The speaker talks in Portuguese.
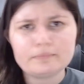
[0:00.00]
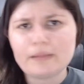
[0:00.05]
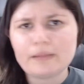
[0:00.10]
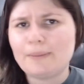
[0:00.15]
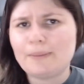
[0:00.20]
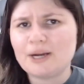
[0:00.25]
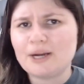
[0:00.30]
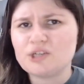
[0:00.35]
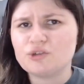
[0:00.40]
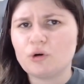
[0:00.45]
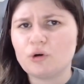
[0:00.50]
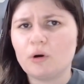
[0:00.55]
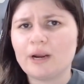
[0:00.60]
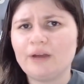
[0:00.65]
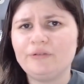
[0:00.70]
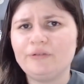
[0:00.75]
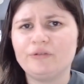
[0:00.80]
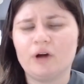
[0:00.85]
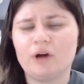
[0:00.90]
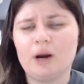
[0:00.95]
Mas, de
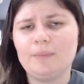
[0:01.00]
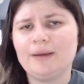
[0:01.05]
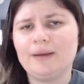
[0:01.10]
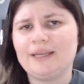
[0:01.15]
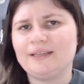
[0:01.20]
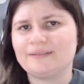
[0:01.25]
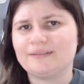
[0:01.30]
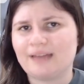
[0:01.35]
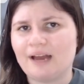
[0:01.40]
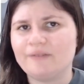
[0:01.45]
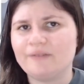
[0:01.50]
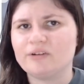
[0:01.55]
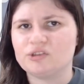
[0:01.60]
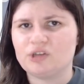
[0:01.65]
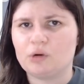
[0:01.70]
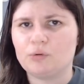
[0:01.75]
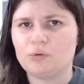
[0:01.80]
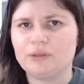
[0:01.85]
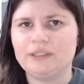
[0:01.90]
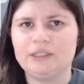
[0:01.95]
qualquer forma, ele estava
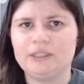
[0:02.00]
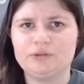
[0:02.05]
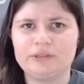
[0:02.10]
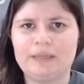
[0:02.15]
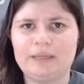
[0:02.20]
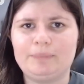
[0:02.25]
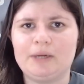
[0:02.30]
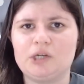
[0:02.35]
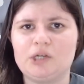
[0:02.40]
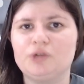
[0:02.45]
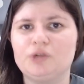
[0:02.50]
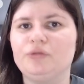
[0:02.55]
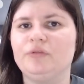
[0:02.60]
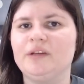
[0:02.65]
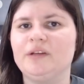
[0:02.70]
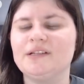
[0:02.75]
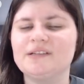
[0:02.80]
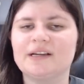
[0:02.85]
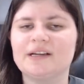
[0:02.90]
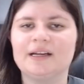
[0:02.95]
já cuidando da parte
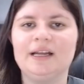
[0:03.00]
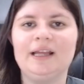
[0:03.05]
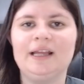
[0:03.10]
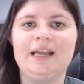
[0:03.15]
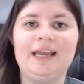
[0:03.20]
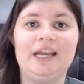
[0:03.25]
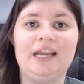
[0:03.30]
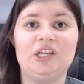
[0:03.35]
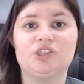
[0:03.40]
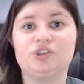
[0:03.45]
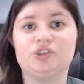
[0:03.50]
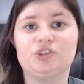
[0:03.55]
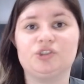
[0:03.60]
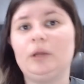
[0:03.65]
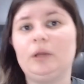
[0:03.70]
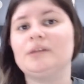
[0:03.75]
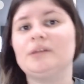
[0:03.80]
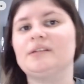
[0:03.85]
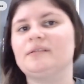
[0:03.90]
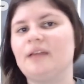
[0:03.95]
física, ele só
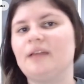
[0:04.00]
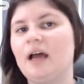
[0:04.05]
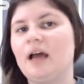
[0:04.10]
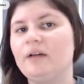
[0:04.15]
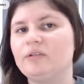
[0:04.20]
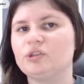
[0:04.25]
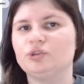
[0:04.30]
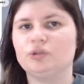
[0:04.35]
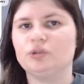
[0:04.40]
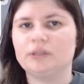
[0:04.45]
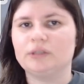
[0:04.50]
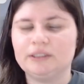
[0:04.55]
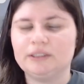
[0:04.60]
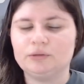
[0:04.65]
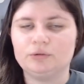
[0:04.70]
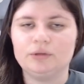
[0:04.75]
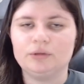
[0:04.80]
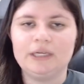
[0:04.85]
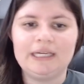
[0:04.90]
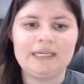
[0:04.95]
não estava
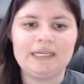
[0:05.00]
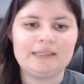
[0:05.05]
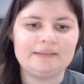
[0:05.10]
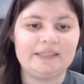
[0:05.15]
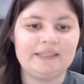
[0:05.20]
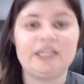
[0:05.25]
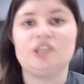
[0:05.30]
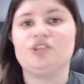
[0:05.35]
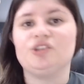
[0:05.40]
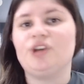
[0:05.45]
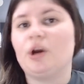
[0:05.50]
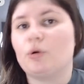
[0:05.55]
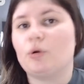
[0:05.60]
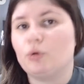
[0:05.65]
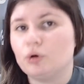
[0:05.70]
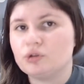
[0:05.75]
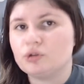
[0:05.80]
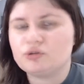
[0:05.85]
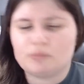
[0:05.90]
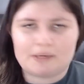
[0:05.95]
jogando desde
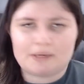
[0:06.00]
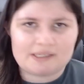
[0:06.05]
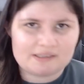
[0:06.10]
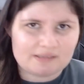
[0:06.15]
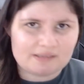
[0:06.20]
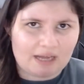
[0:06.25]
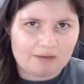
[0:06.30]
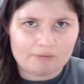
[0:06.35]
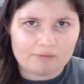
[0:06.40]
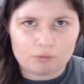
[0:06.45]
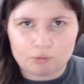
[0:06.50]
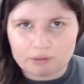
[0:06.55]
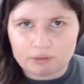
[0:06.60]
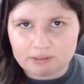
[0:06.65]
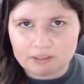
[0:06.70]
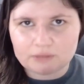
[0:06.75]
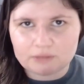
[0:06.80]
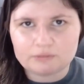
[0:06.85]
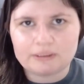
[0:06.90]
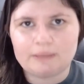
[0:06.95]
agosto, mas estava
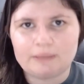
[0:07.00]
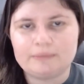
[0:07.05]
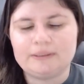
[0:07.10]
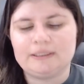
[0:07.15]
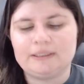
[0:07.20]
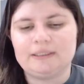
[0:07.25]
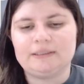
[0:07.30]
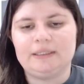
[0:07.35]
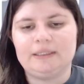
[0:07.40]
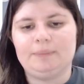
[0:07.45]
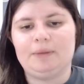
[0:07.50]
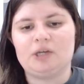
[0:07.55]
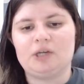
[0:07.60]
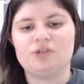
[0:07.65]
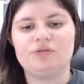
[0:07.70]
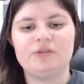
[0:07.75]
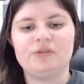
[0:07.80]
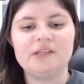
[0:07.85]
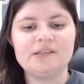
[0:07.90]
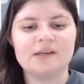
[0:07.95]
cuidando da, da, da
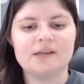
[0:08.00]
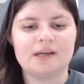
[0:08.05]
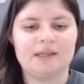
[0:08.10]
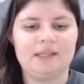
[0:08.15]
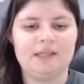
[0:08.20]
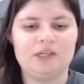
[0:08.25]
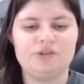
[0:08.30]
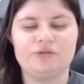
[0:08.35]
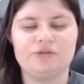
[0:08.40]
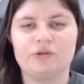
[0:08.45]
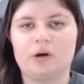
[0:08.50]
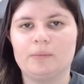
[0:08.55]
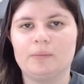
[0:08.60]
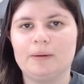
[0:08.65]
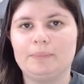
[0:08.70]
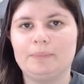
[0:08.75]
parte física, né, de forma